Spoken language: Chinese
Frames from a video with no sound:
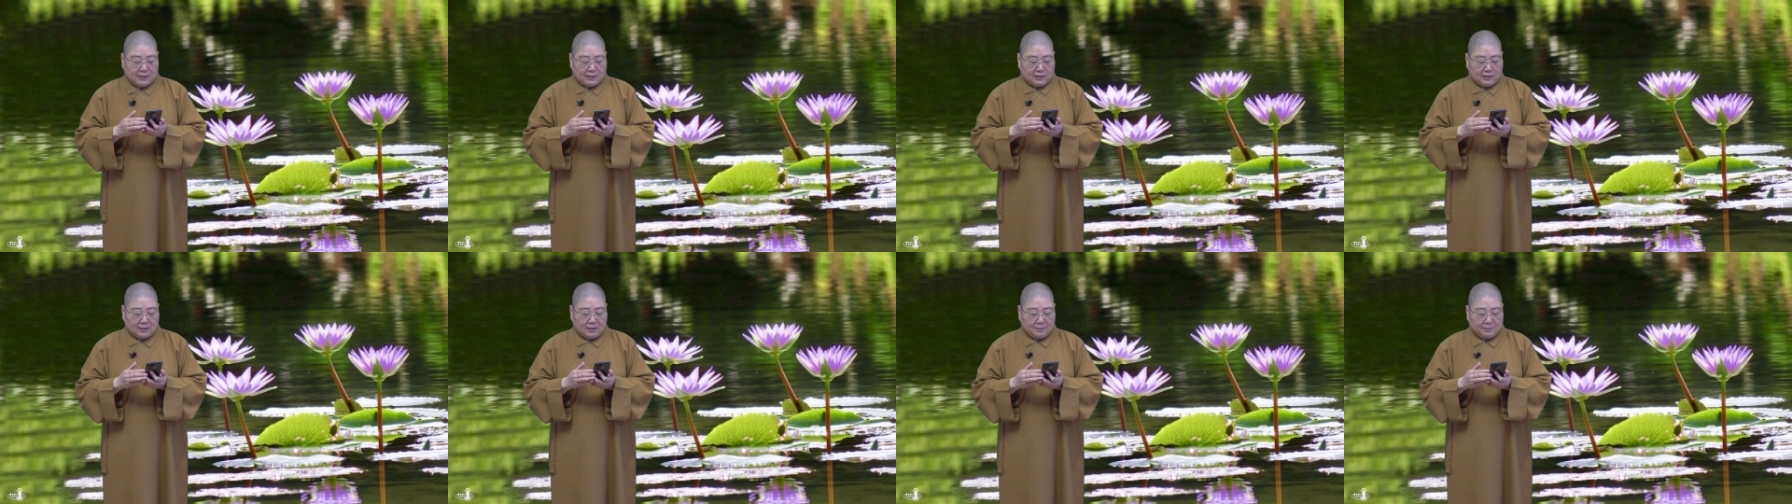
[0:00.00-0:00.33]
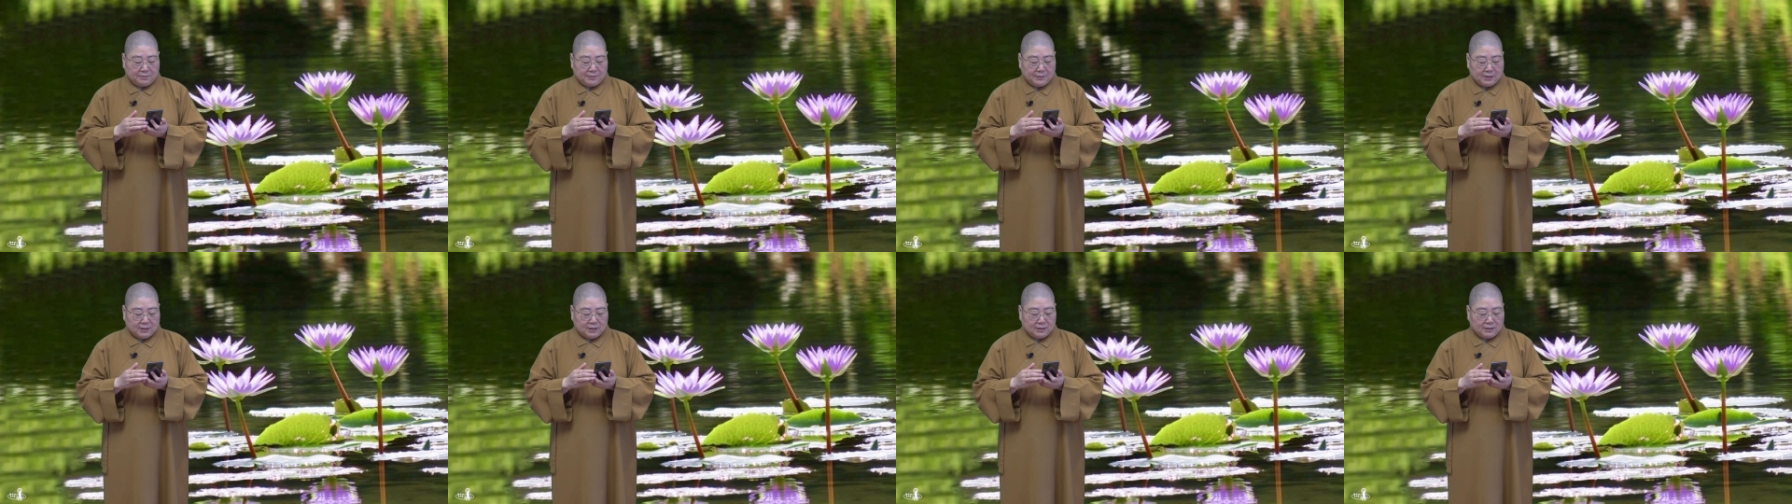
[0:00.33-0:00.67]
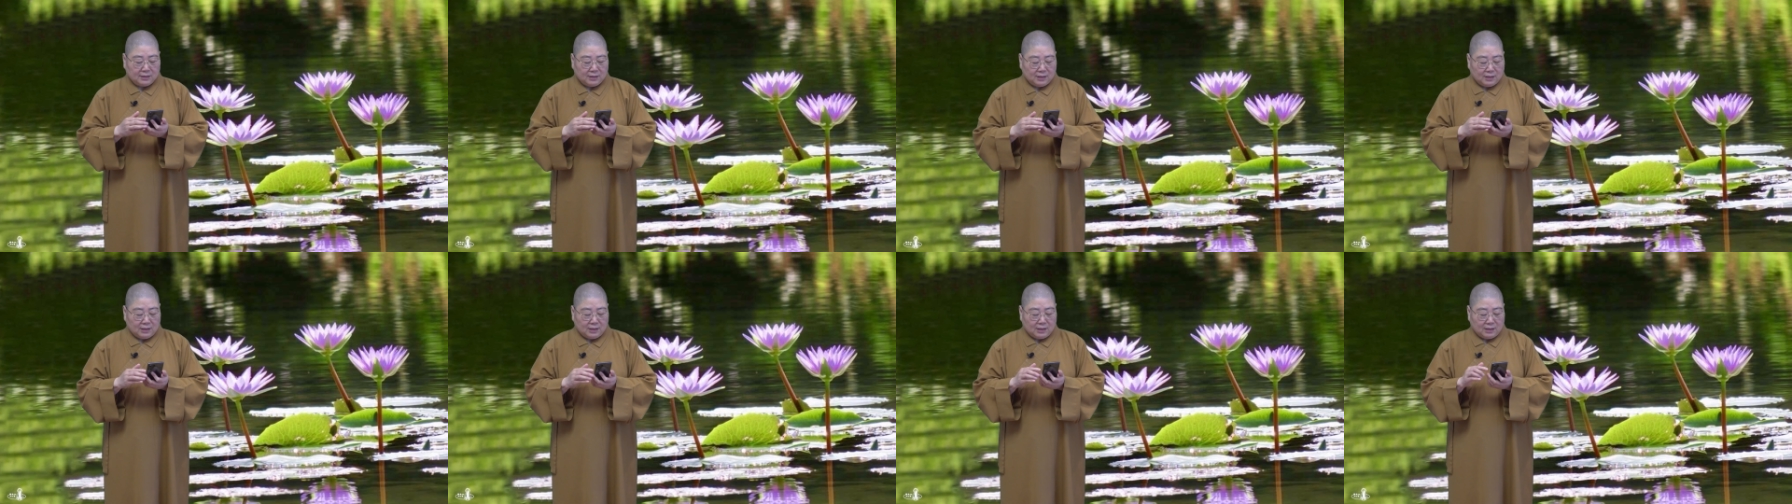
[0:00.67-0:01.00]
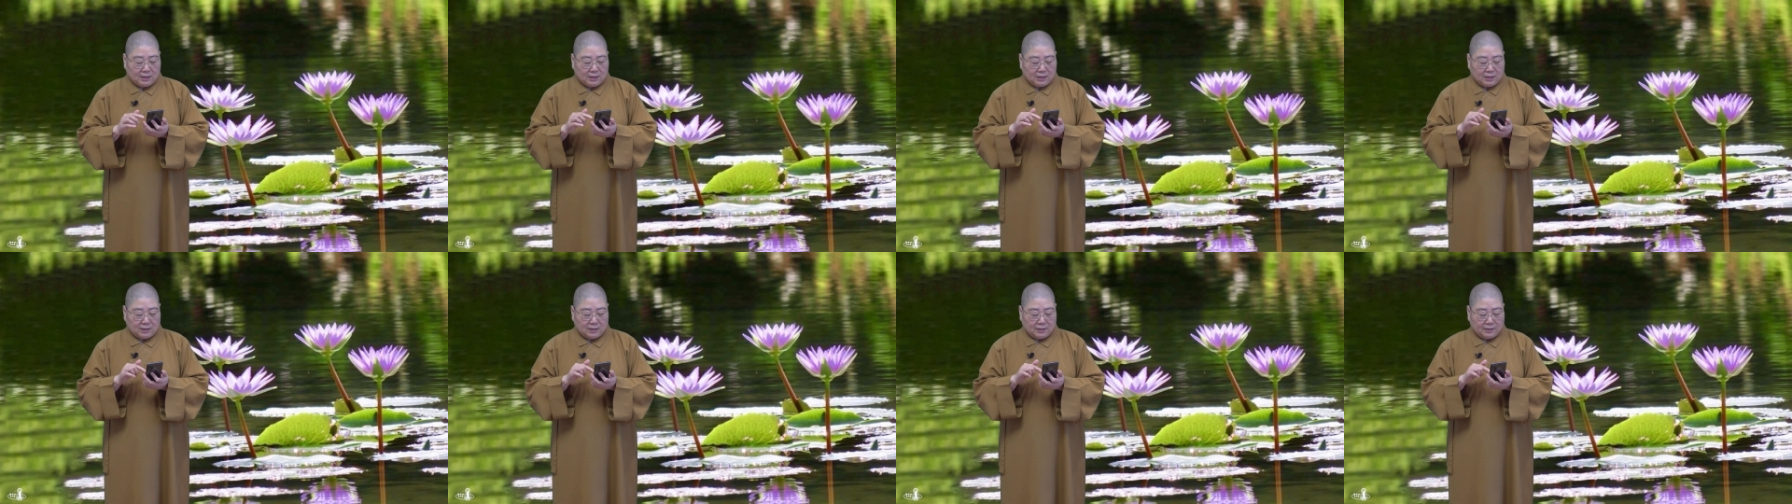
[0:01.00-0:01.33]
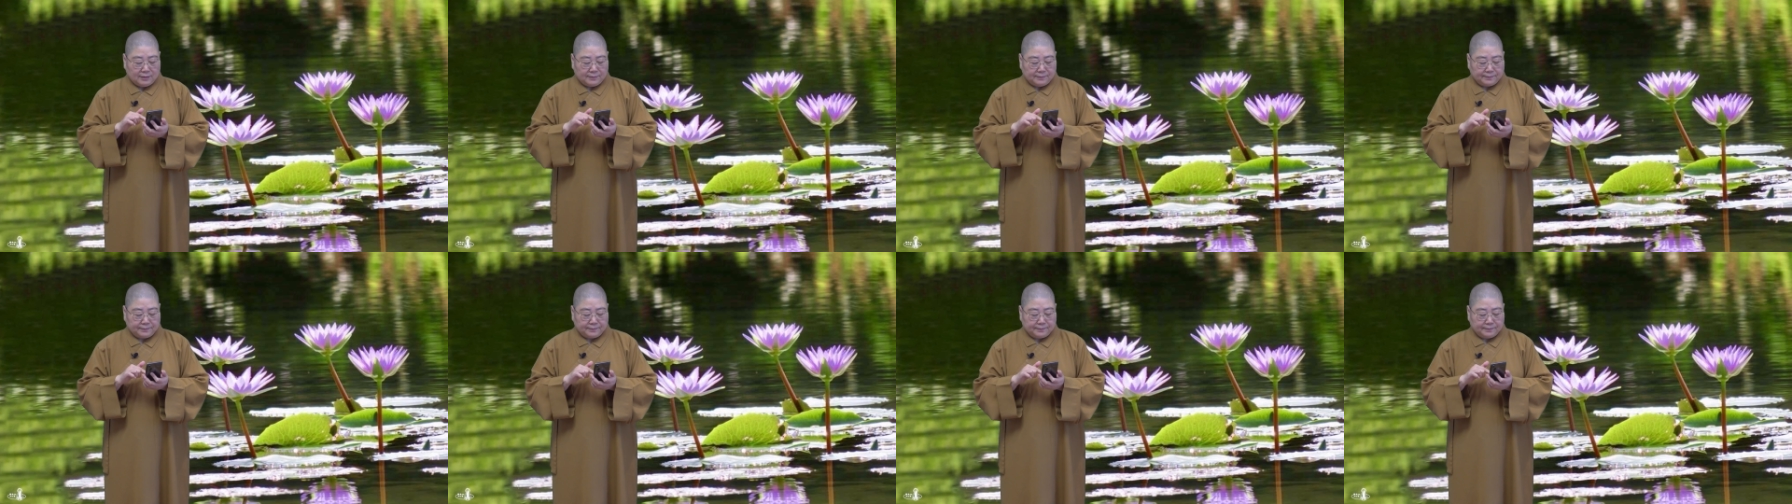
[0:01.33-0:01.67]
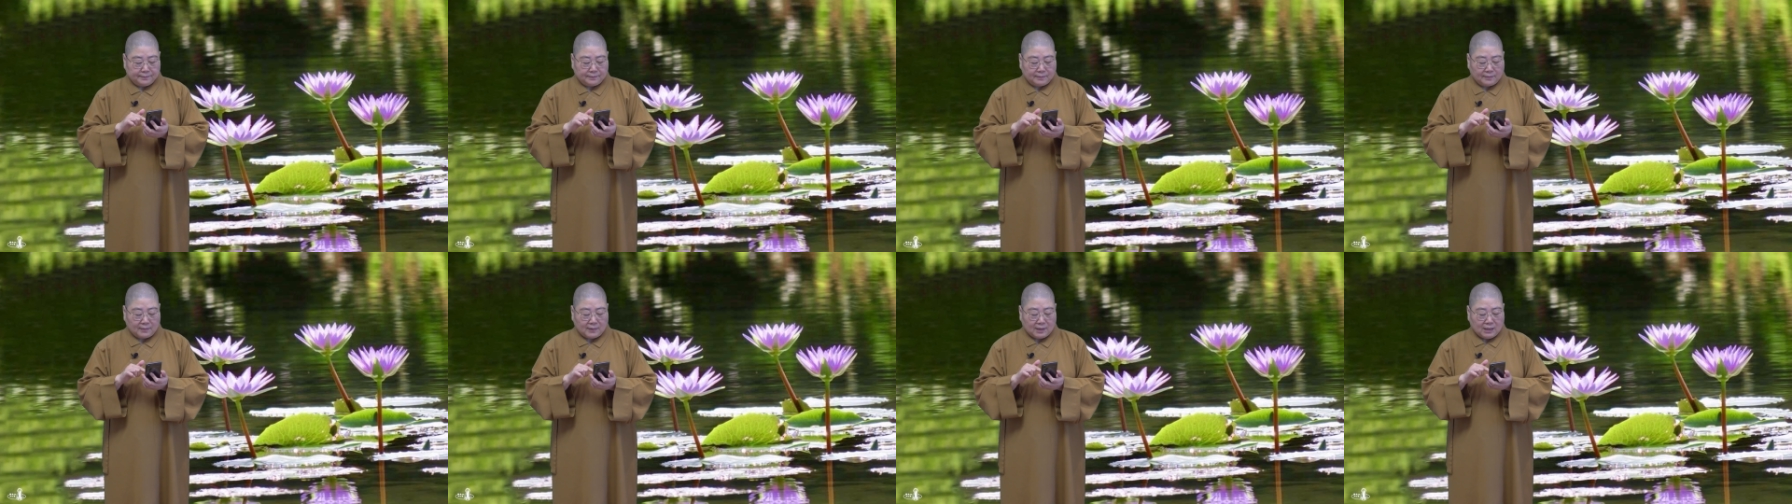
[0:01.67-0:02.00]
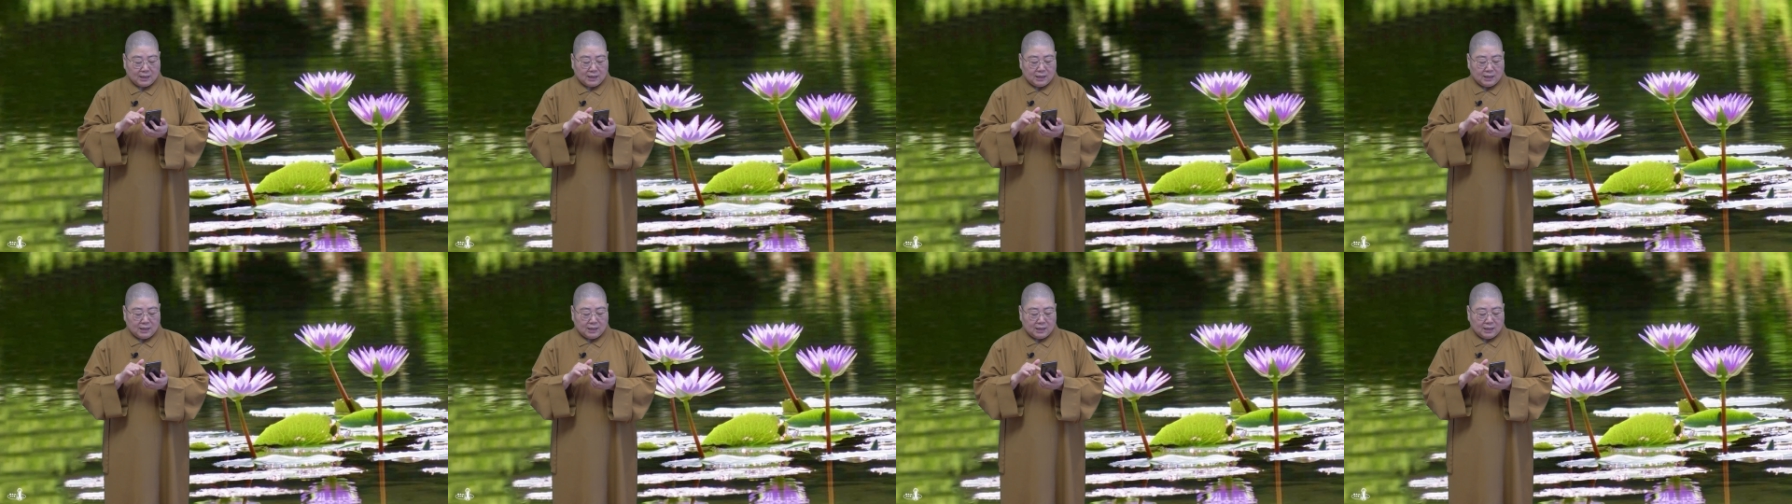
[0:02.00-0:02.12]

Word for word: 那么嗯。